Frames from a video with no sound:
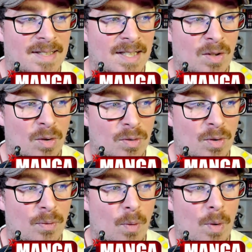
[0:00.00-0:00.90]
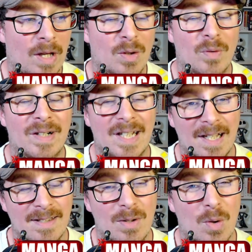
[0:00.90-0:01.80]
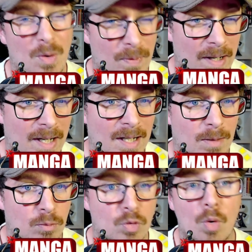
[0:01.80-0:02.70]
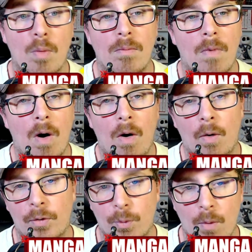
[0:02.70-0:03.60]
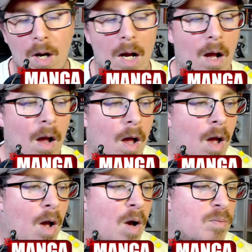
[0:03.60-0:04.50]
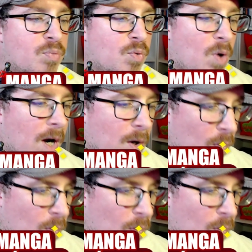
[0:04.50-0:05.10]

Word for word: c'est 39,95€ le coffret. Parce que, en soi, pour un